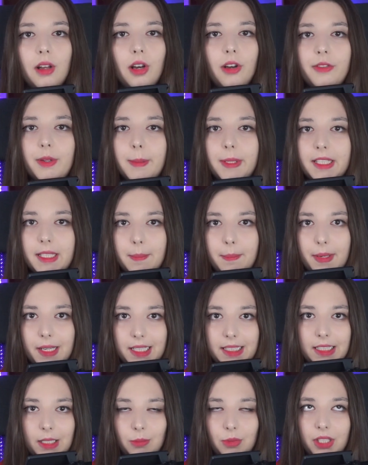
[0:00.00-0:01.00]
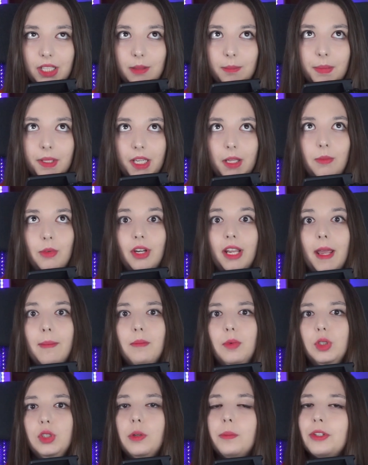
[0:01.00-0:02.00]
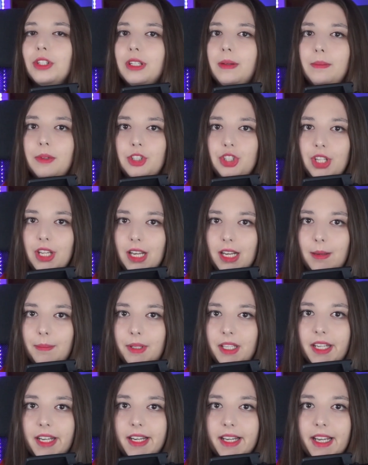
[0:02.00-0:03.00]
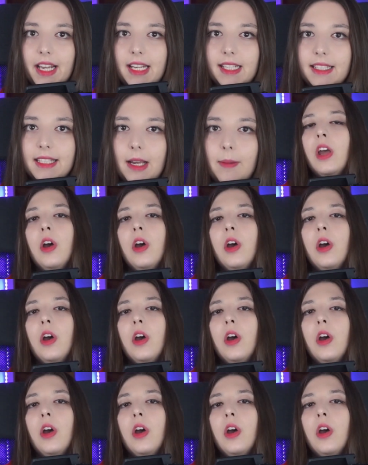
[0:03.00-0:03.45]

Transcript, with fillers: Ovviamente partiamo dal primo, che è molto più semplice da capire in realtà.